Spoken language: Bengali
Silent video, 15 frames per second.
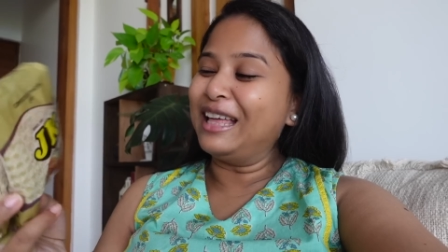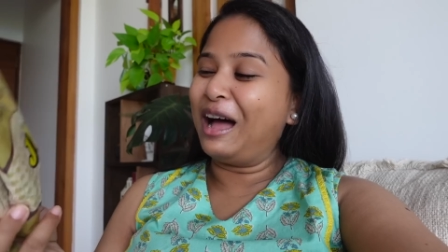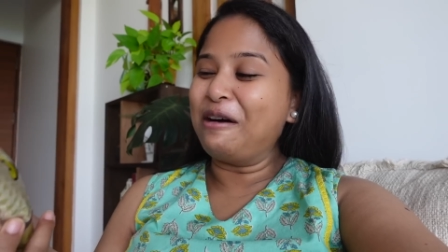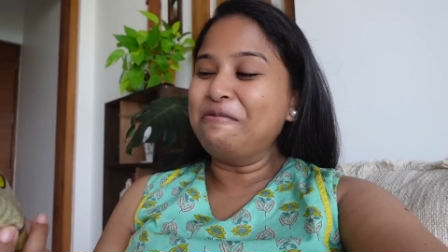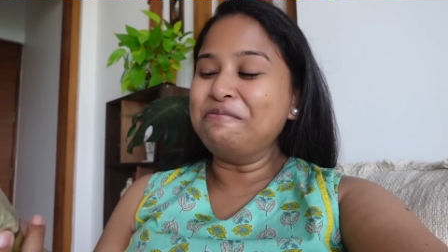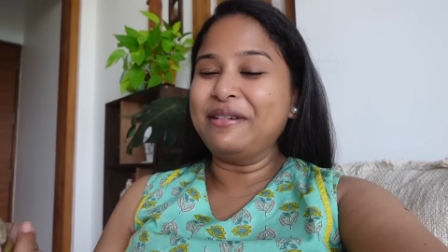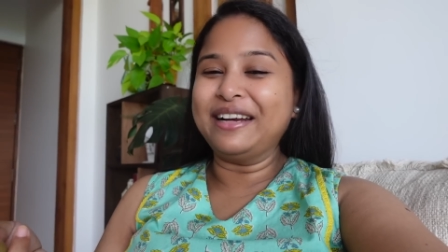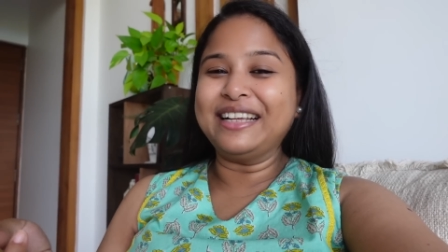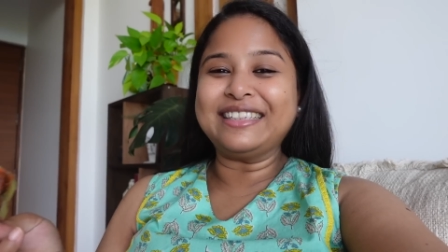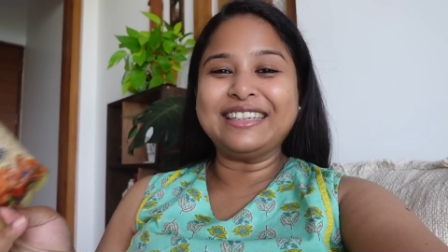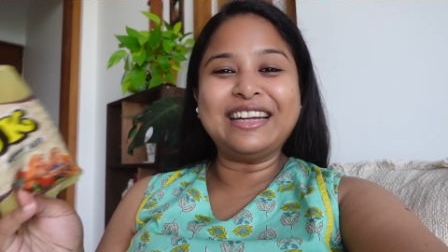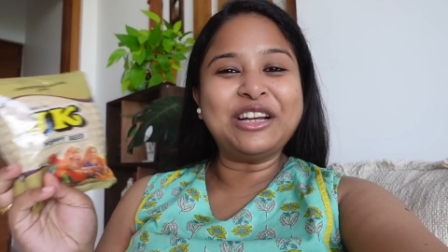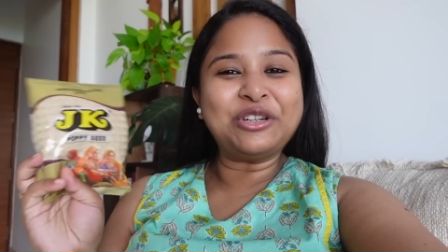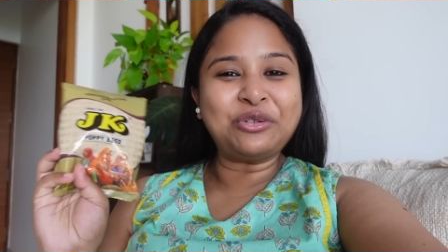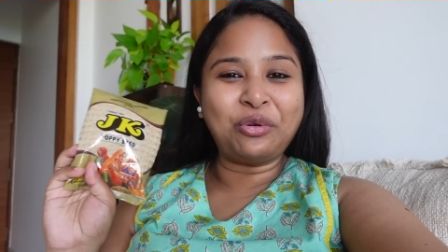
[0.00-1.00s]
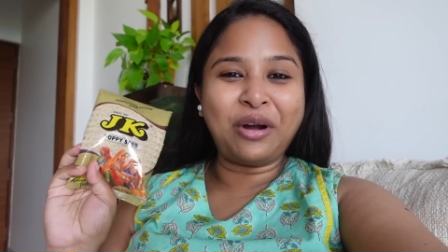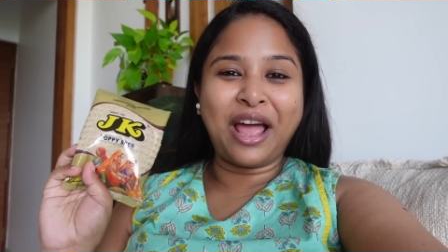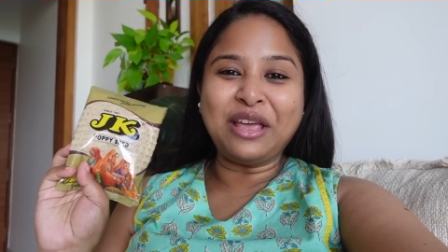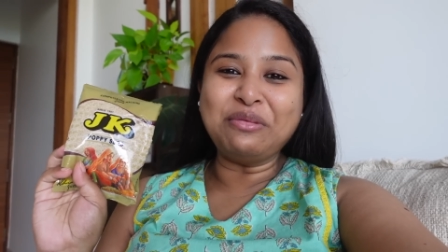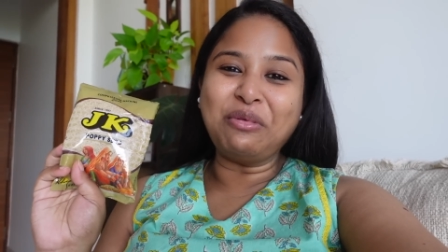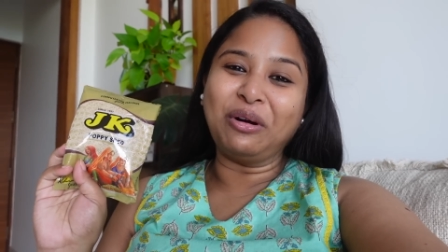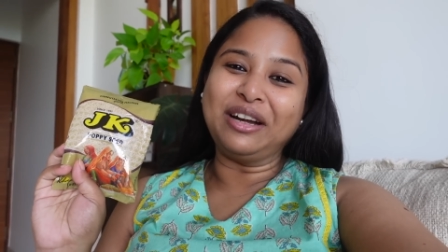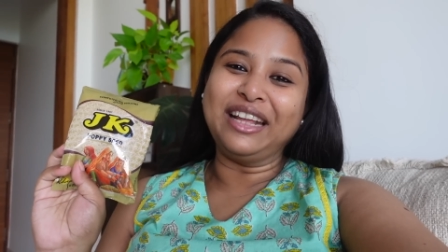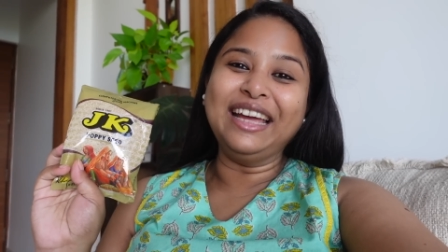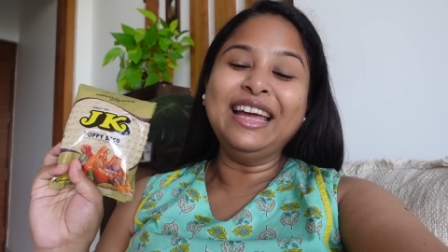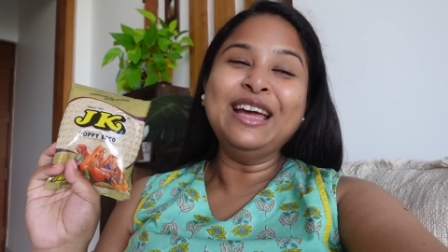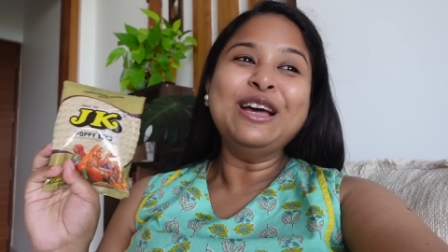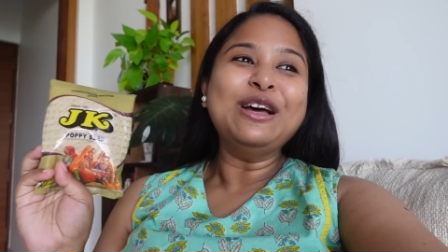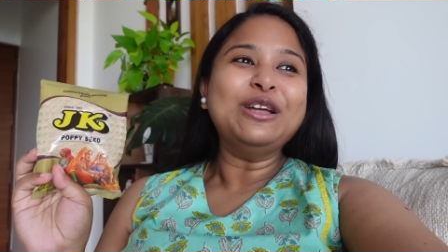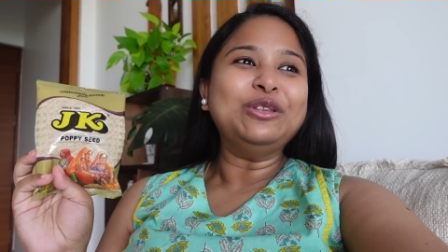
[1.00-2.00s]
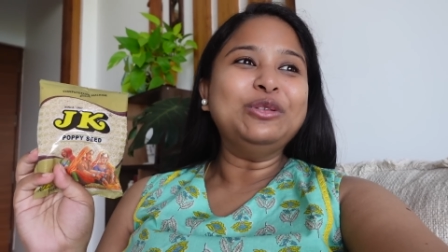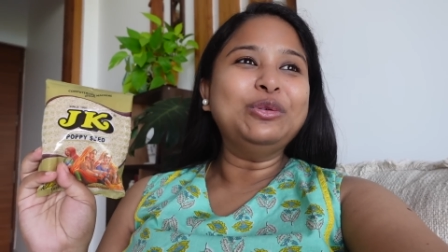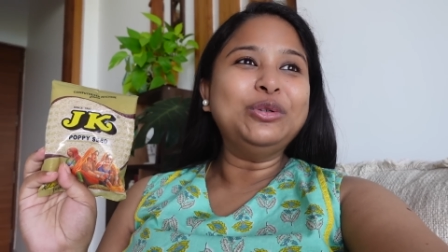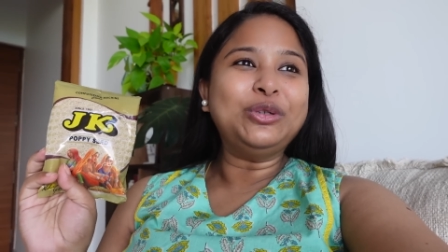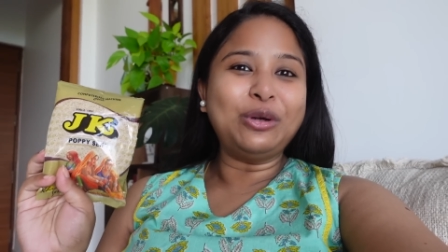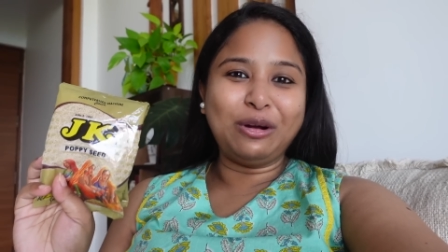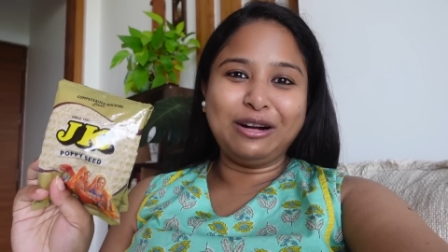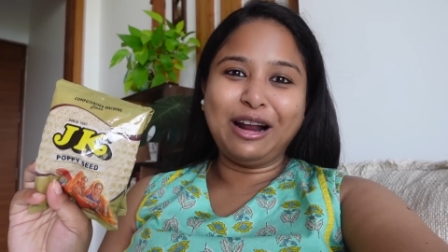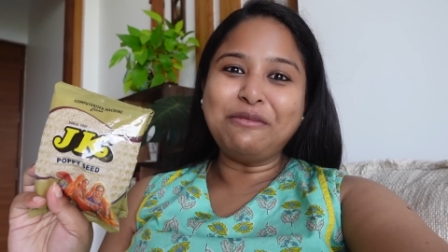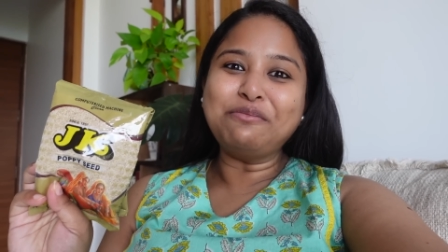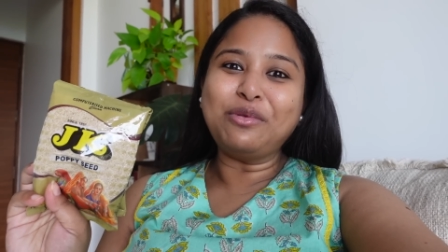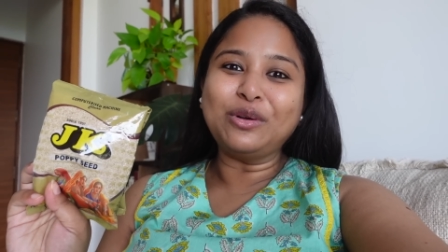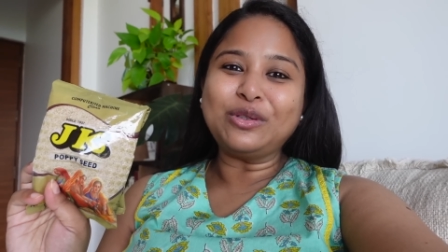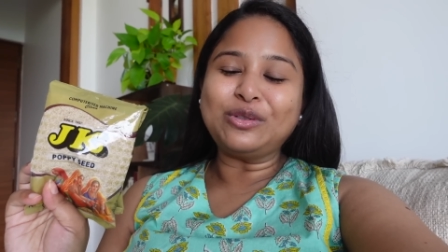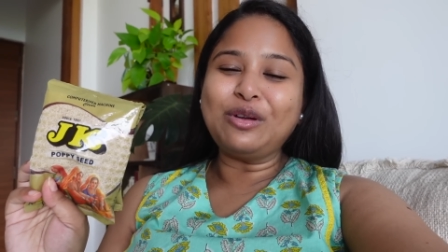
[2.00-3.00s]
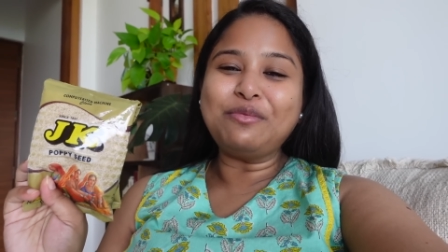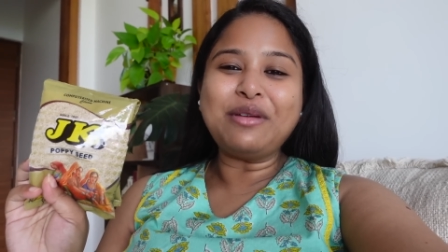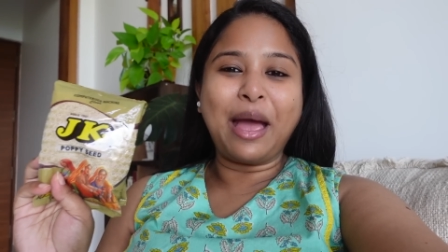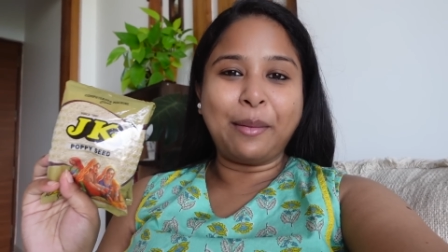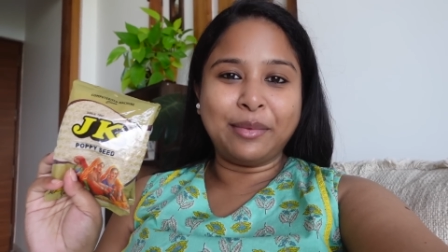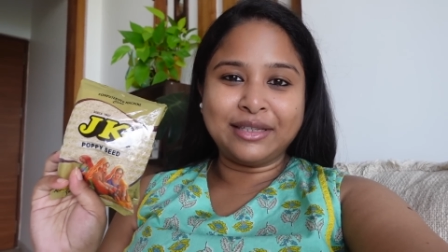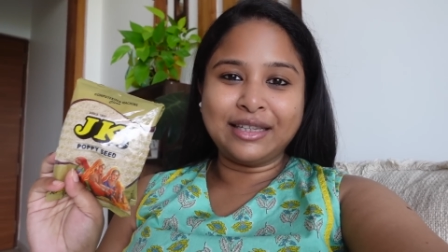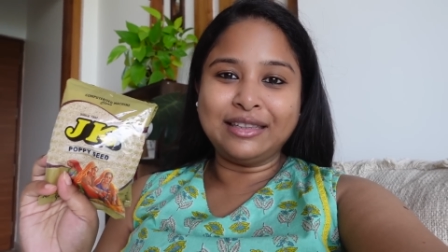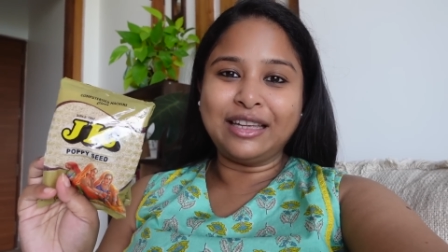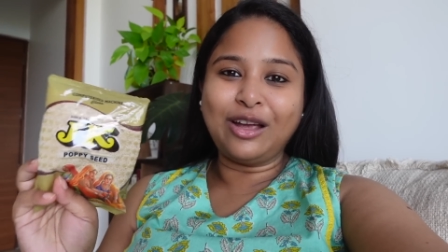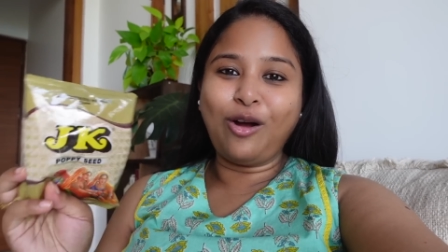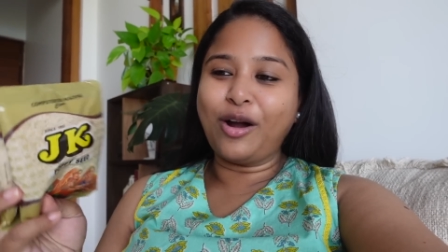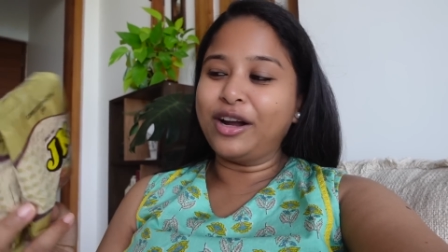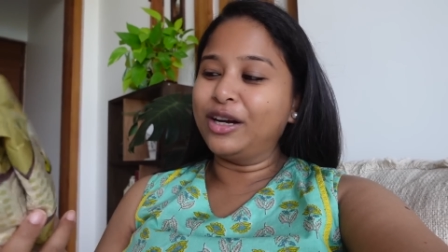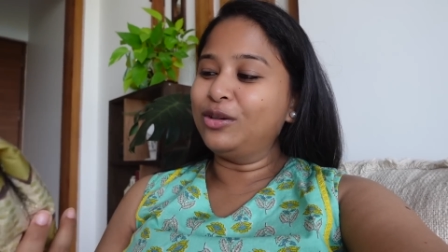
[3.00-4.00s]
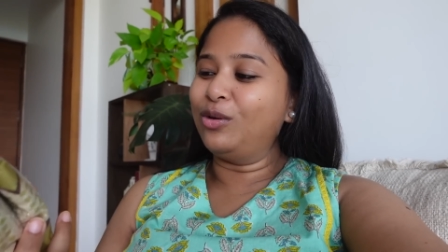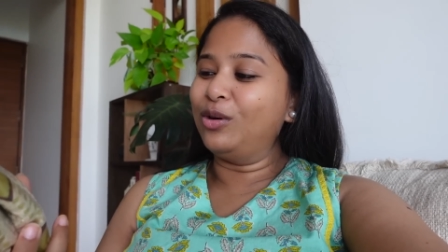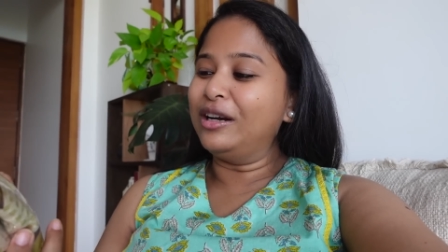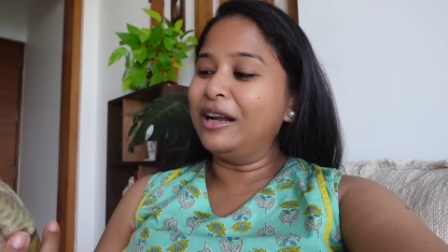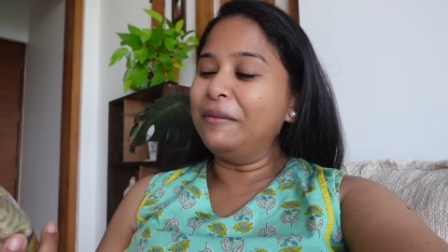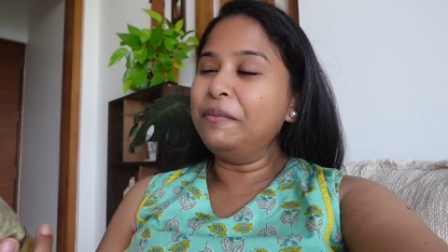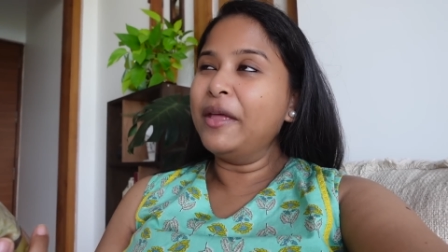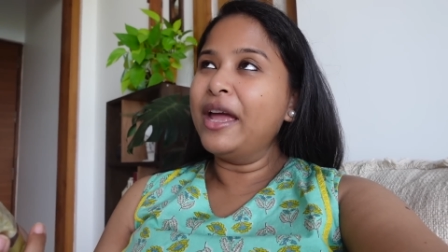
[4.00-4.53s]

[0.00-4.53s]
দাম বেড়েছে না সোনাই বটে দুশো গ্রাম পোস্ত আমি অ্যামাজন থেকে অর্ডার করলাম